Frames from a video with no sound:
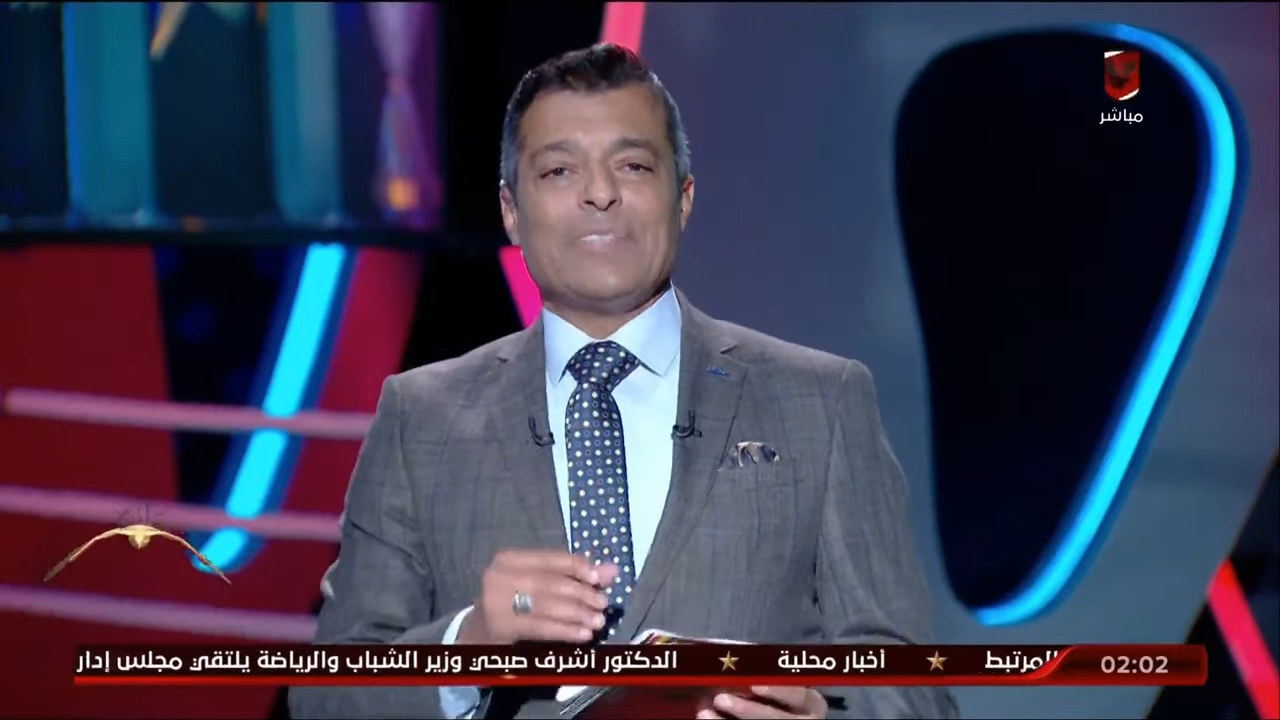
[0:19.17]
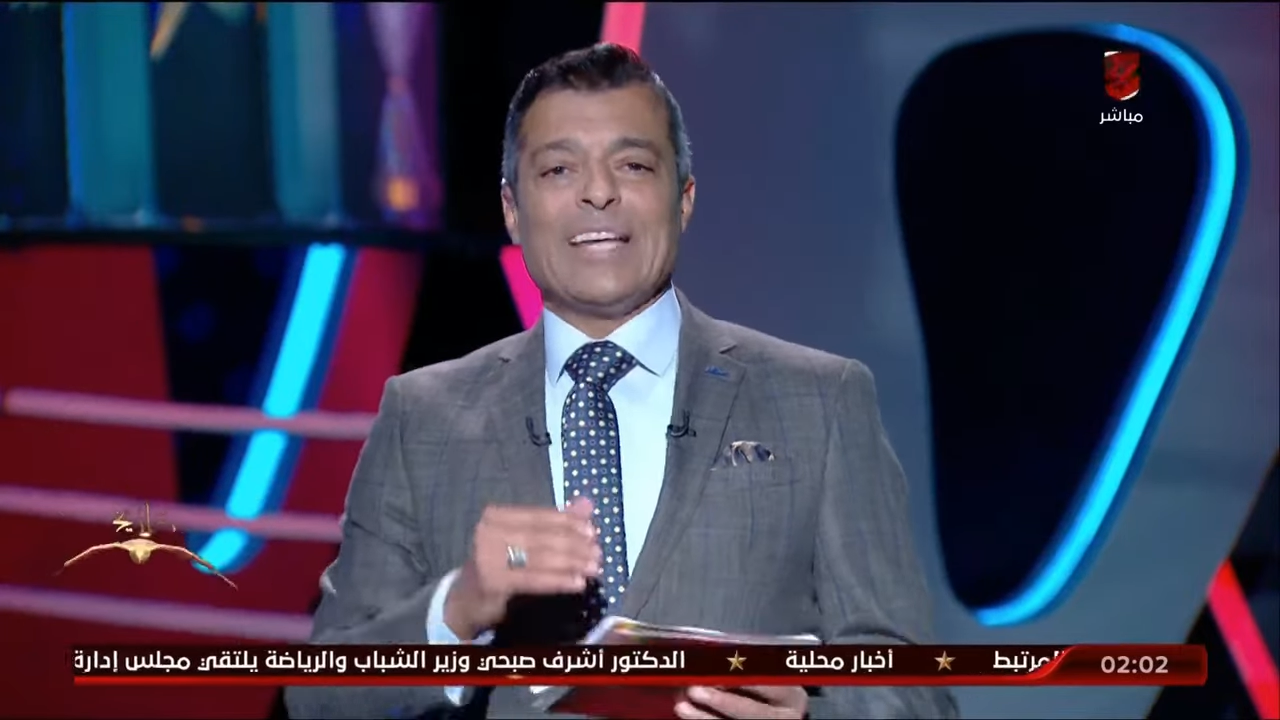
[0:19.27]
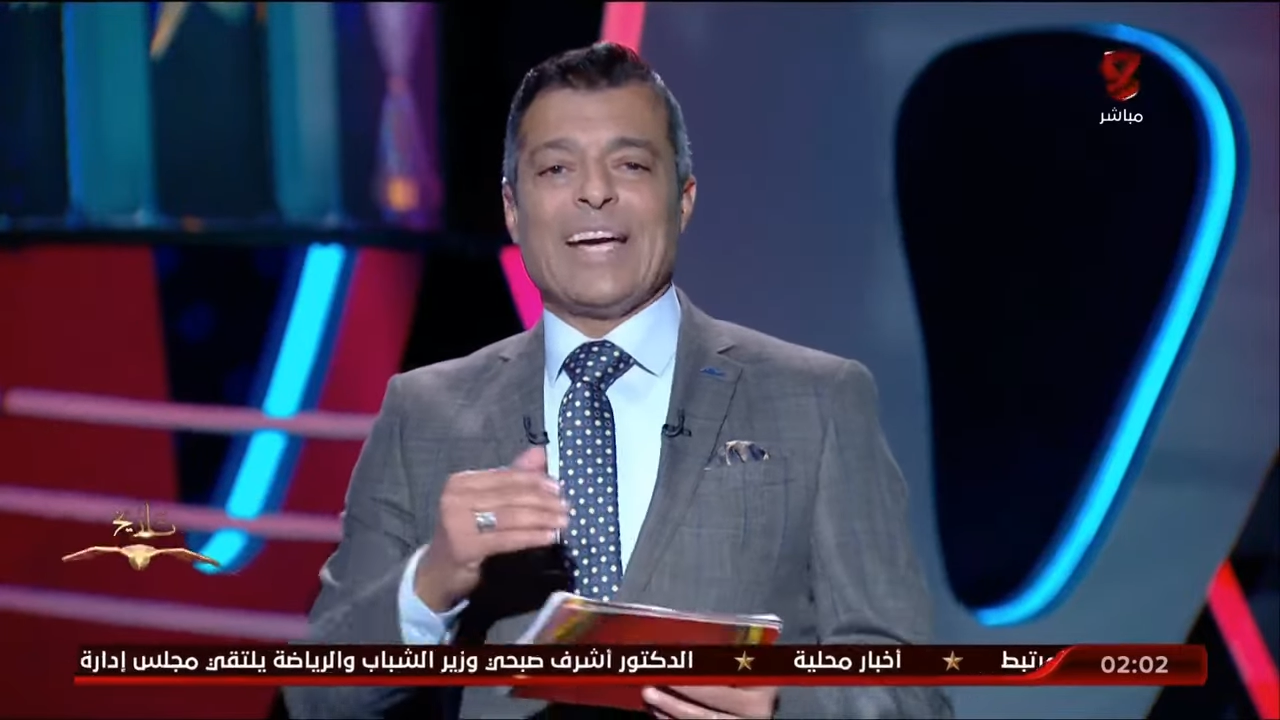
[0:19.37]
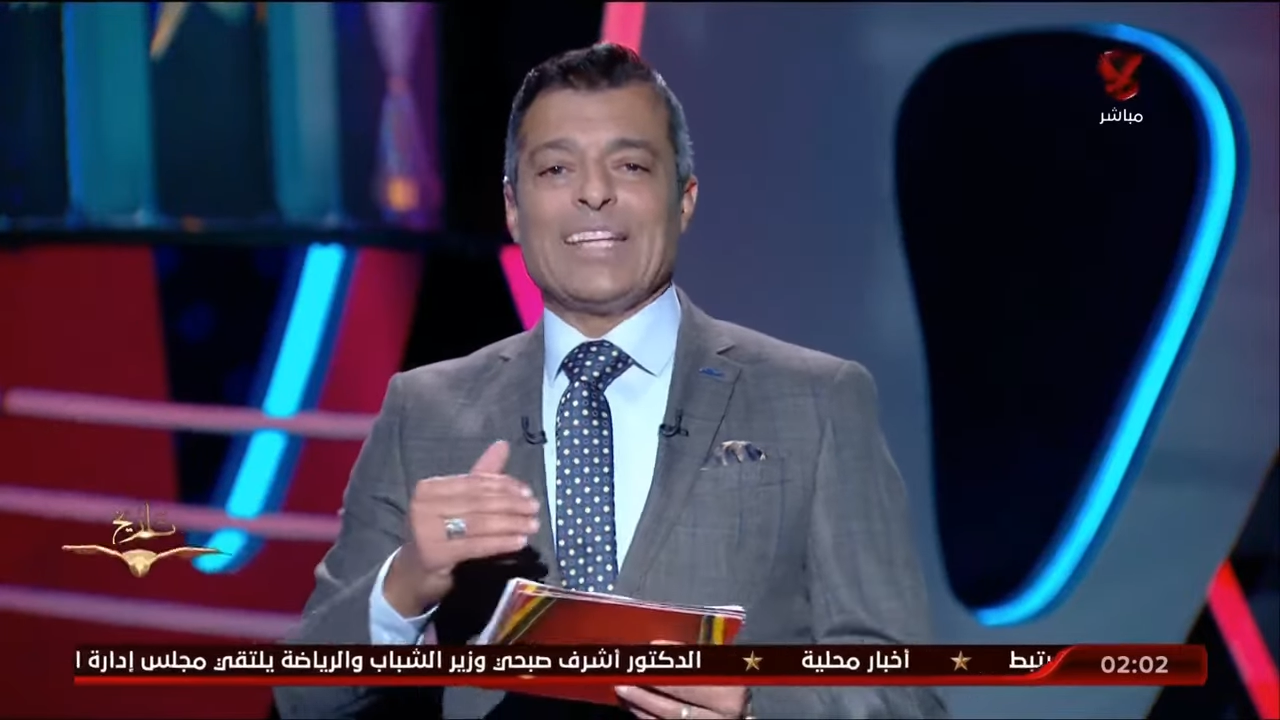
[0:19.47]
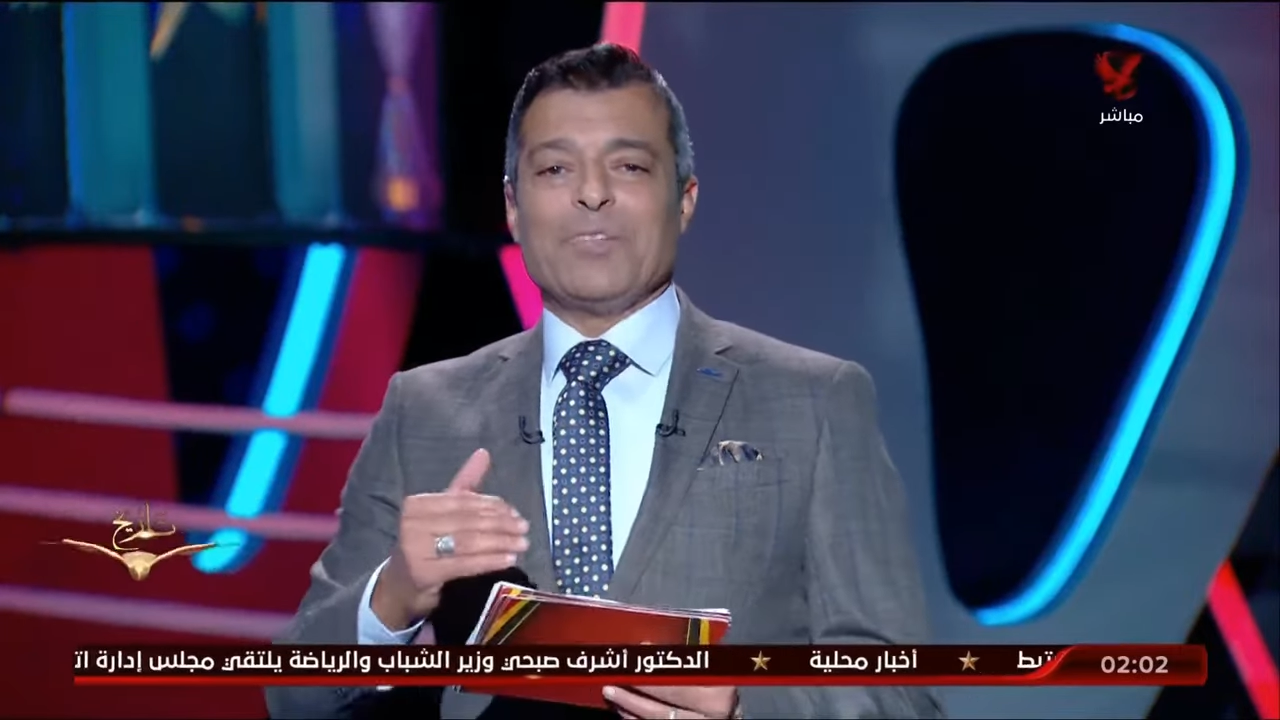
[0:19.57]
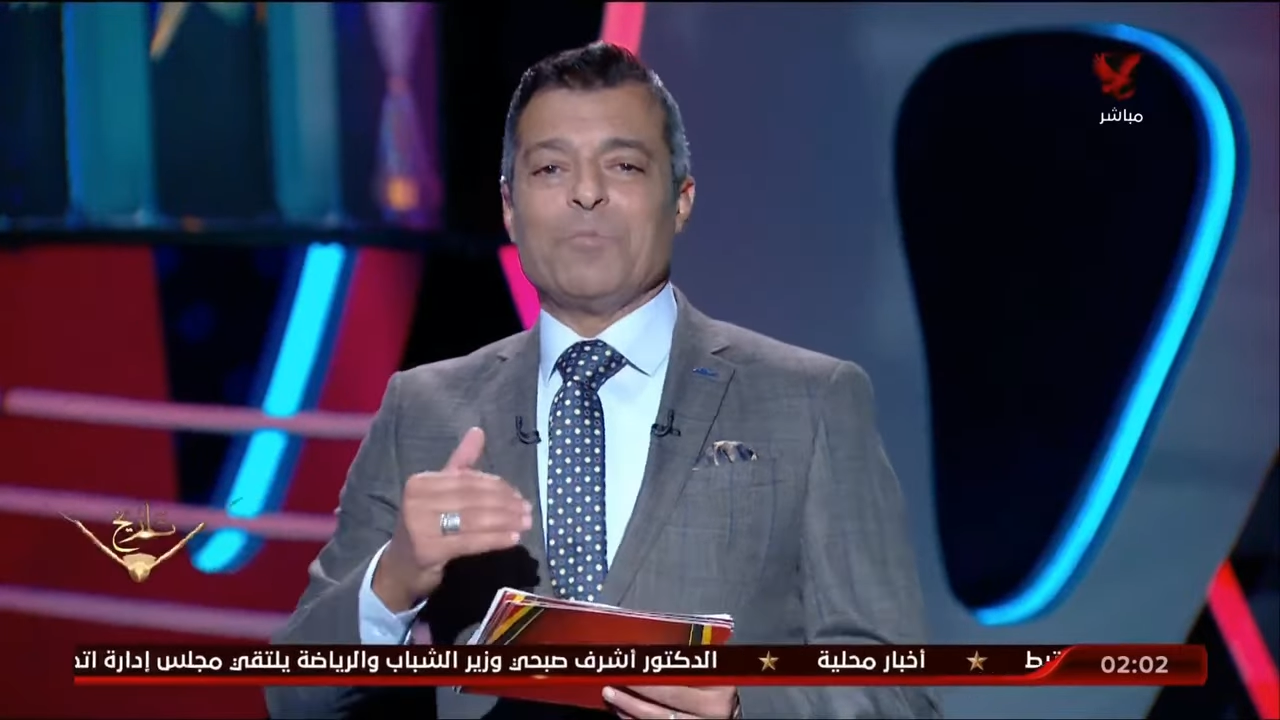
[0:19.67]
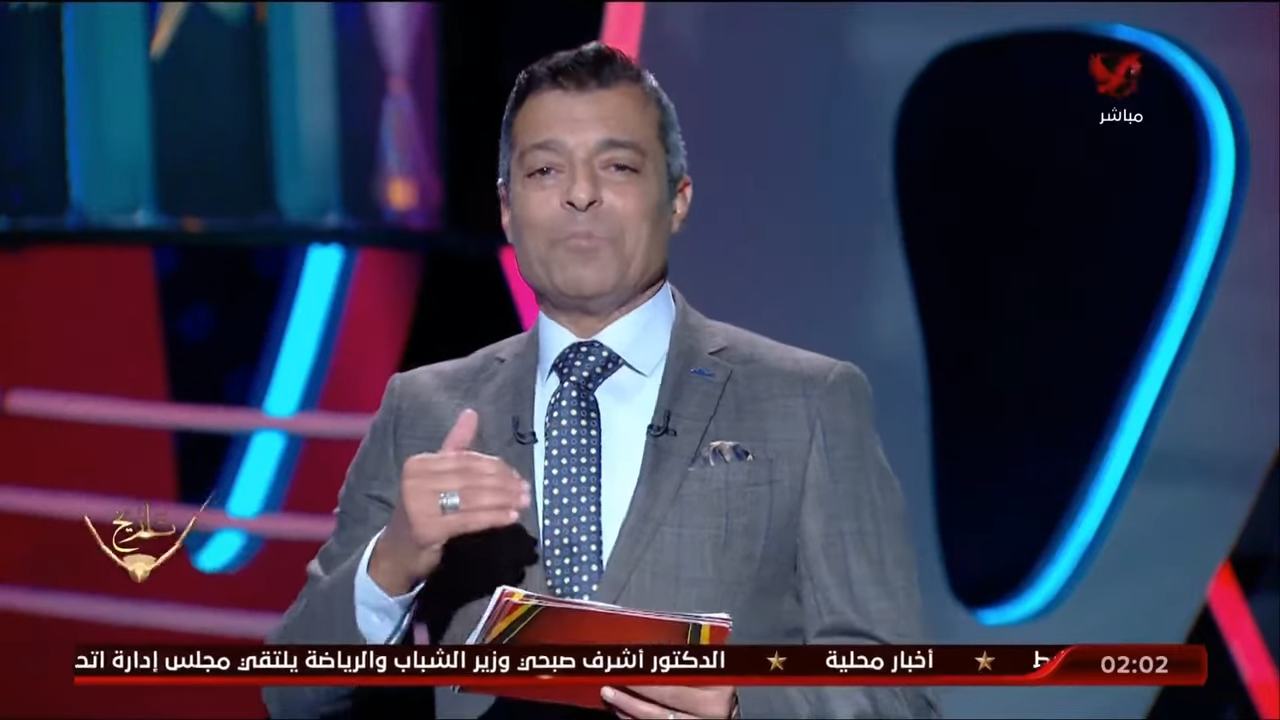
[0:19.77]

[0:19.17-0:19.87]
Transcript: يعني